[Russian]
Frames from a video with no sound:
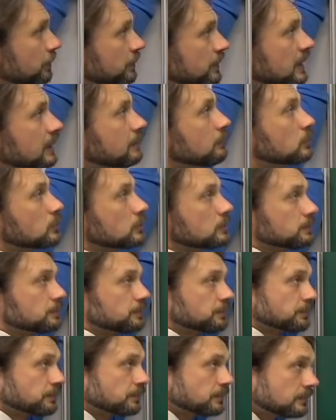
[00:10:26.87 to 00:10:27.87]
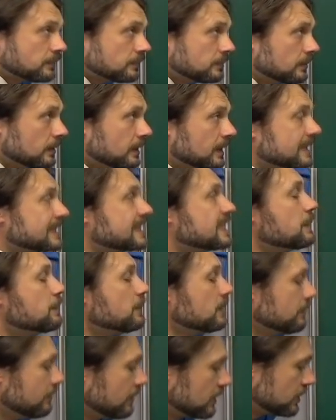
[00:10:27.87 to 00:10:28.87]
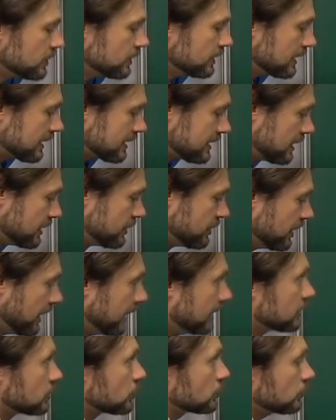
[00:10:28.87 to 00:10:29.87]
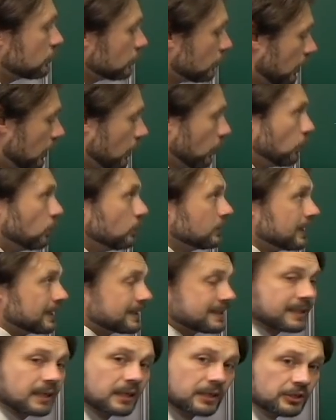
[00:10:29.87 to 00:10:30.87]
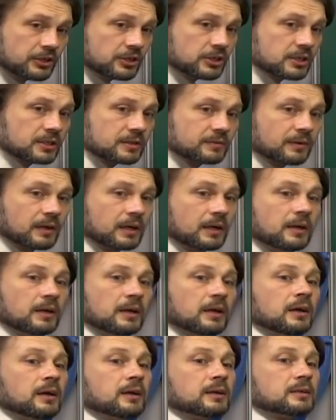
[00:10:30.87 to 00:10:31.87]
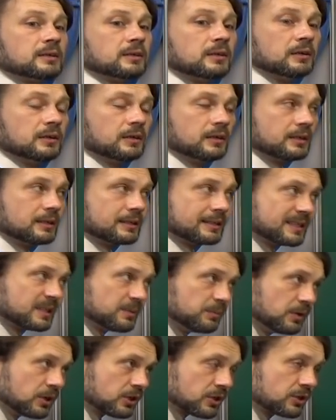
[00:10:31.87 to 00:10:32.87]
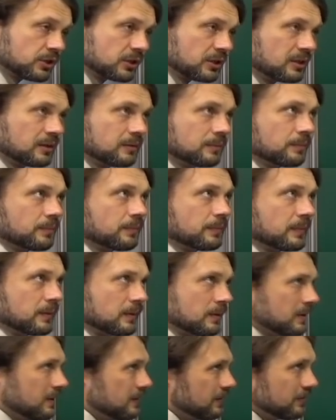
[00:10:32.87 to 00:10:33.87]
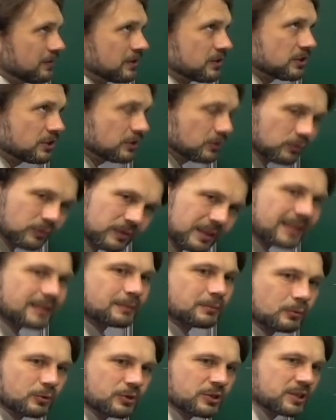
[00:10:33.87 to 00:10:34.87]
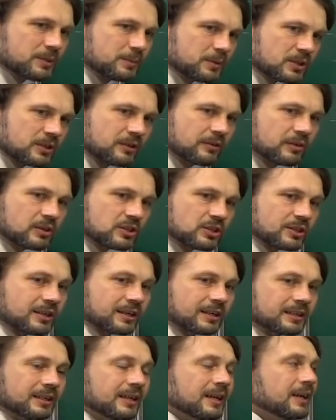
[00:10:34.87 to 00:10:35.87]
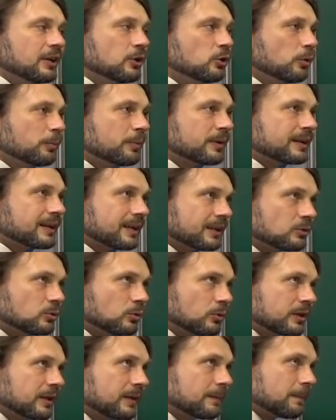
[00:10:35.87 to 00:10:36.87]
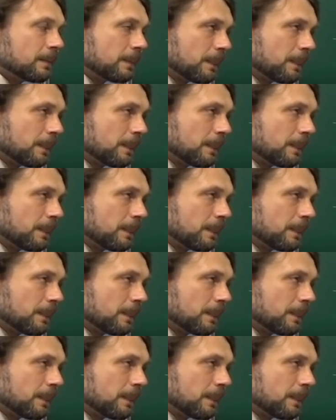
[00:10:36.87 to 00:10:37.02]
Так вот, степень вершины означает, что у нас количество э, смежных вершин, ну, в данном случае смежных вершин, так, ребер, которые...